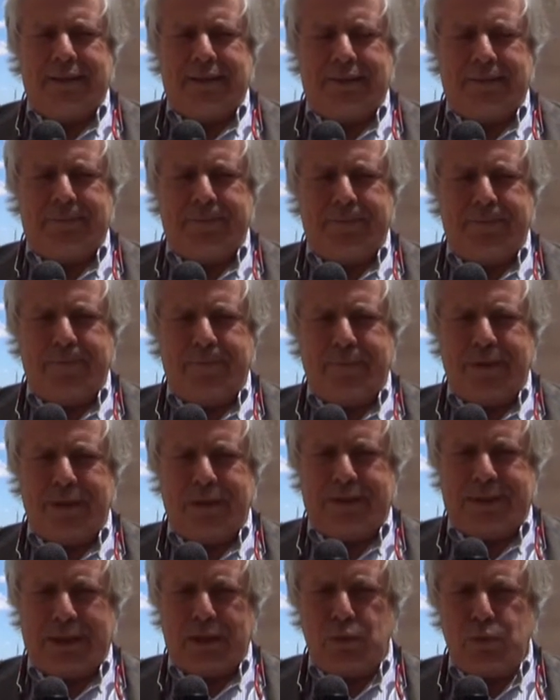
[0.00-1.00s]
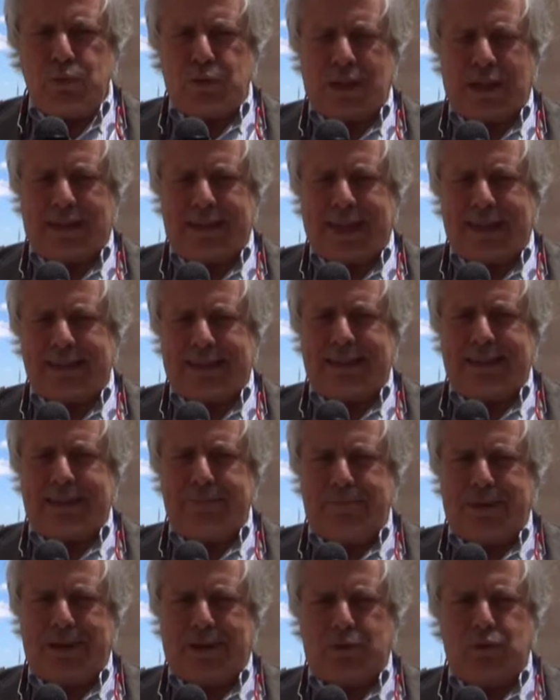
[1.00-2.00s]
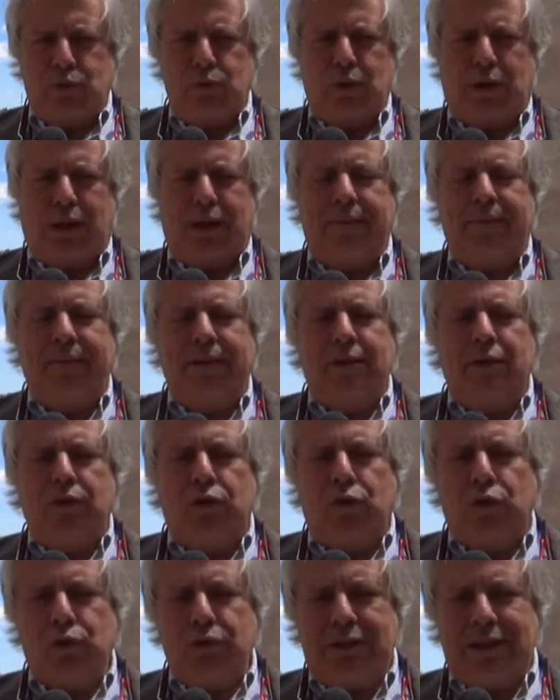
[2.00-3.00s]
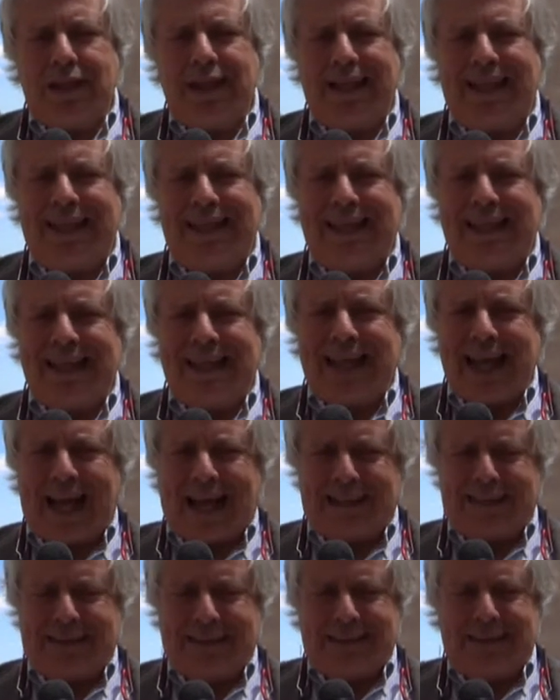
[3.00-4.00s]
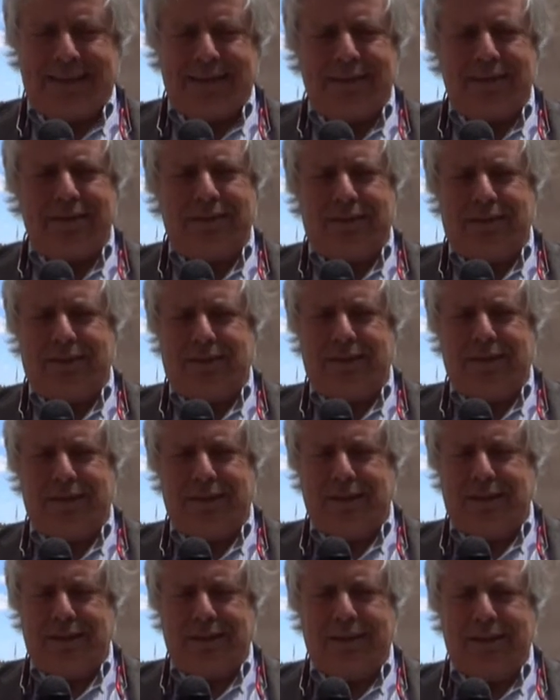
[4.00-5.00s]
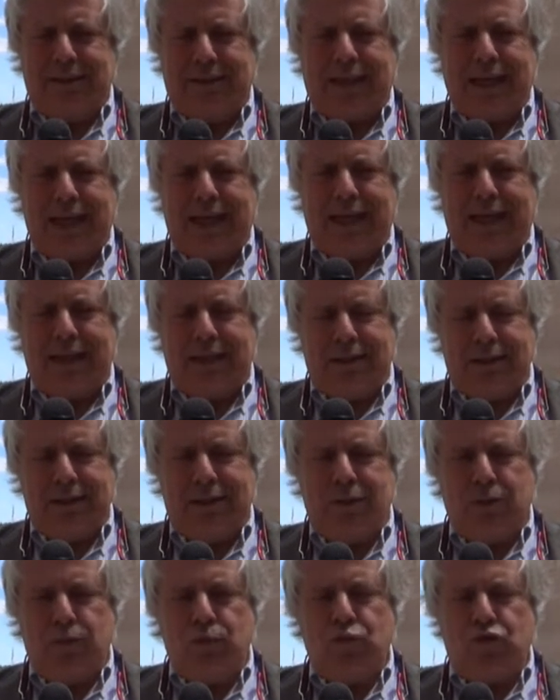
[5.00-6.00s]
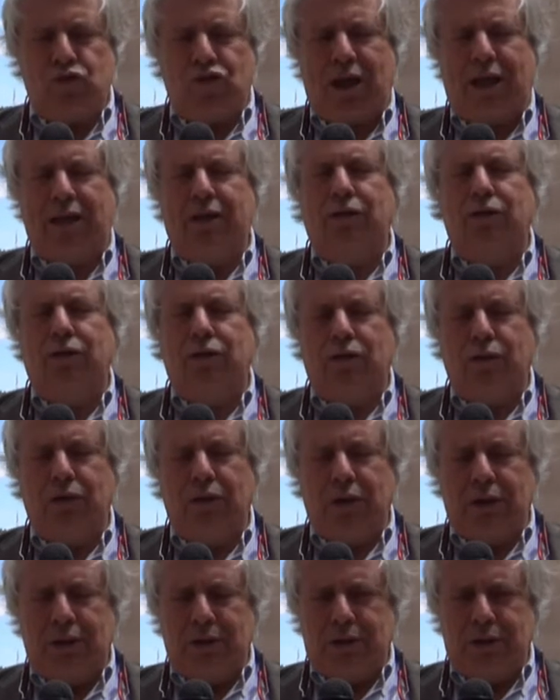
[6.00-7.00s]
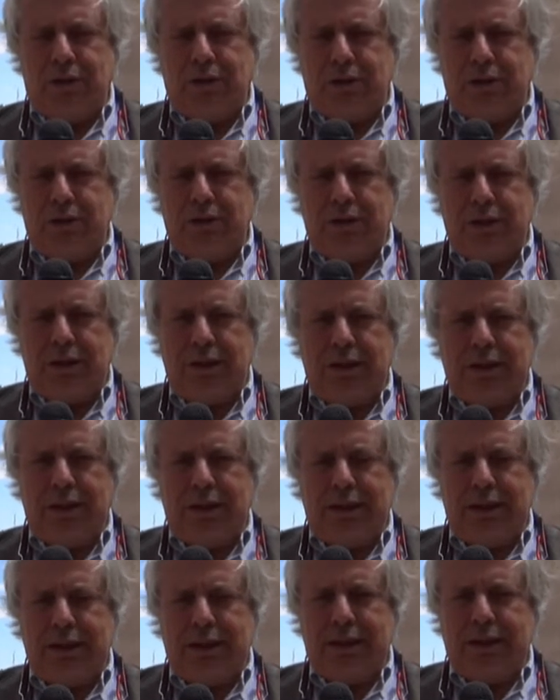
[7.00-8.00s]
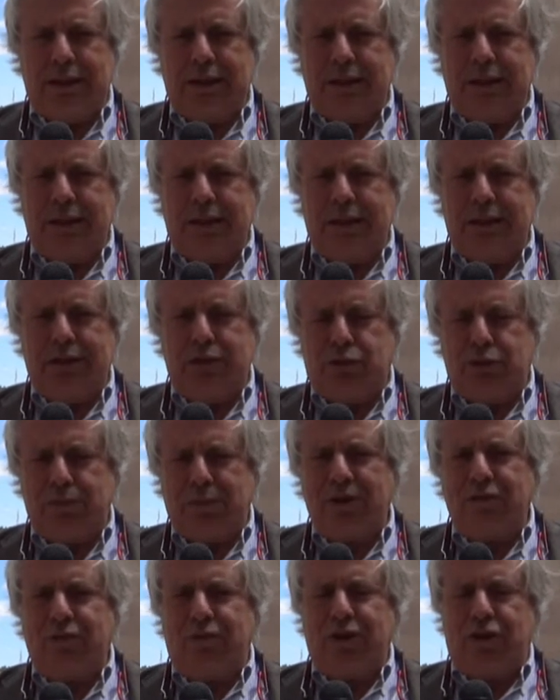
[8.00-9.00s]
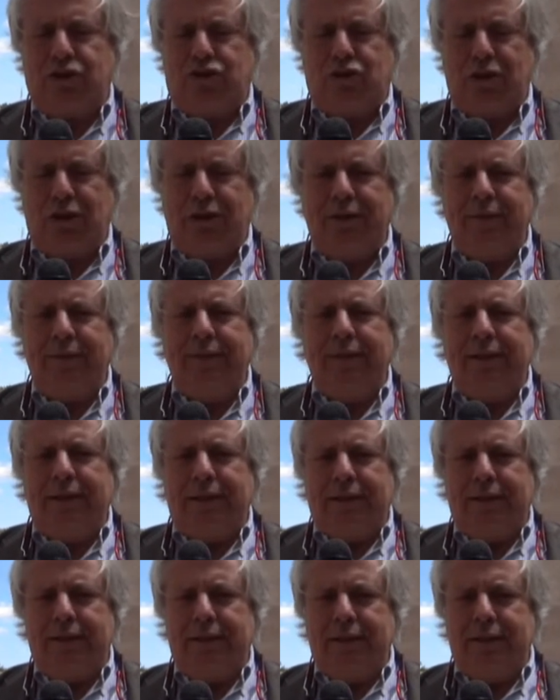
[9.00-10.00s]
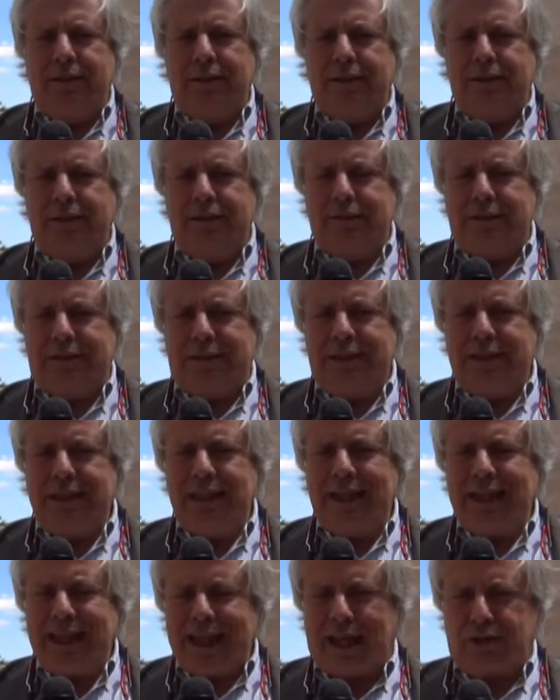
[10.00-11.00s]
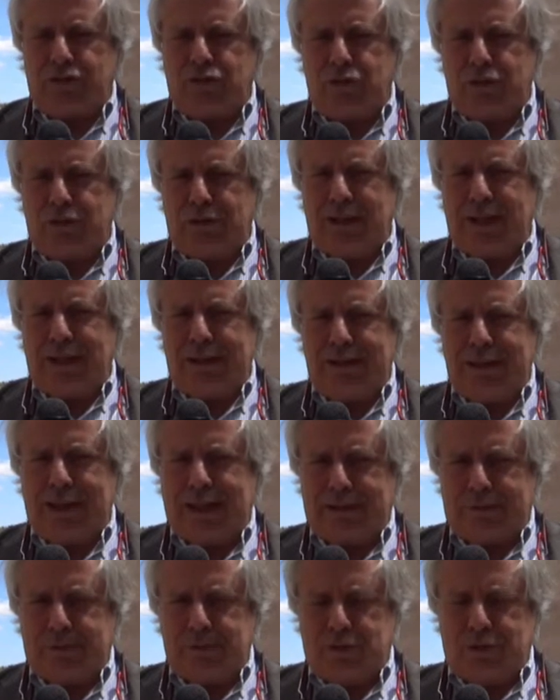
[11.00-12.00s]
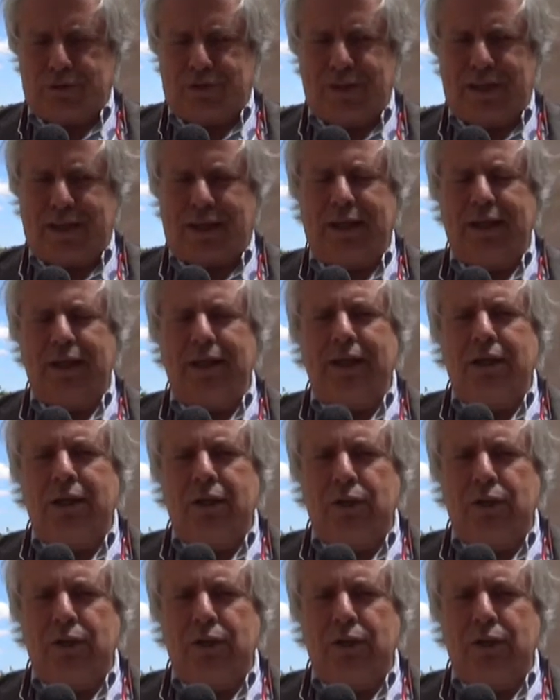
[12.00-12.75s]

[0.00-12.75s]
ehm, tenuta ad alta temperatura contiene dei gas eh, che uscendo eh, in, in, in, superficie eh, si rilasciano ne, nell'atmosfera.